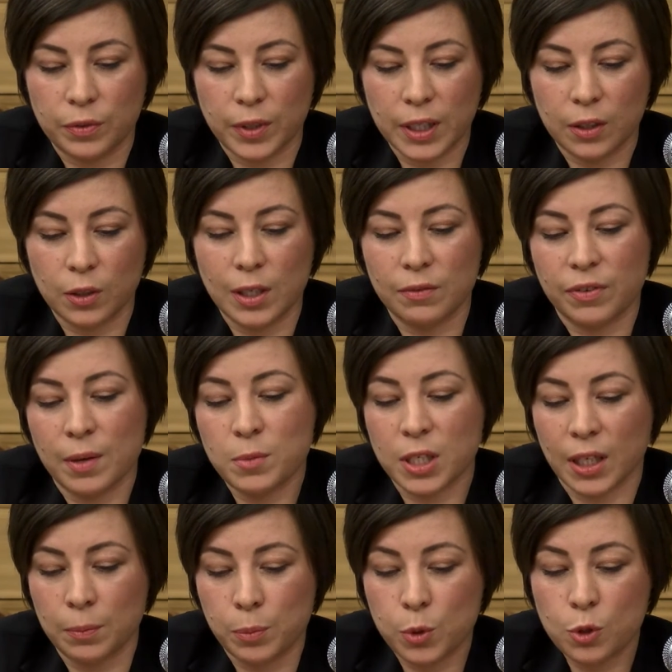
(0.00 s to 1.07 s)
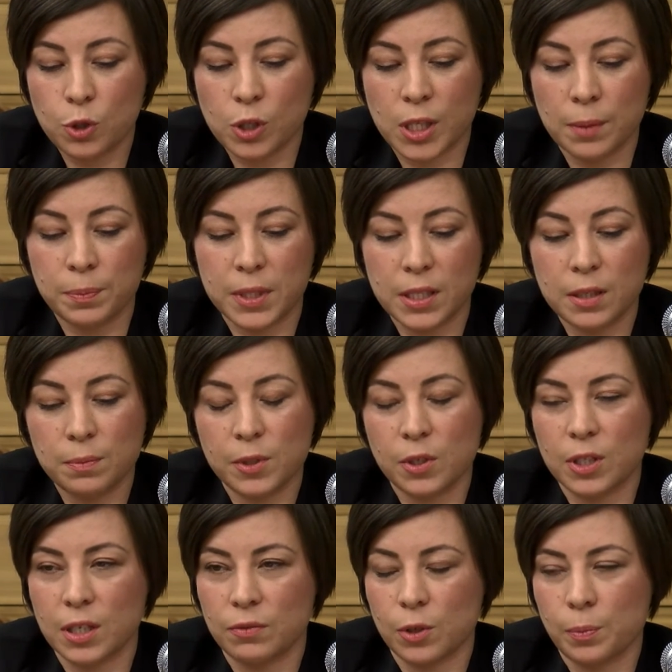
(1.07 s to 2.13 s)
fait que les femmes seraient plus susceptibles de
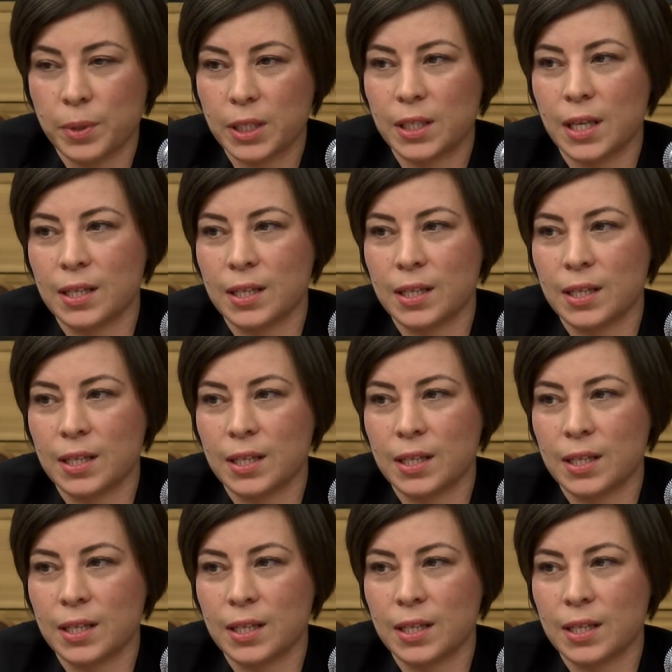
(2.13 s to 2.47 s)
développer de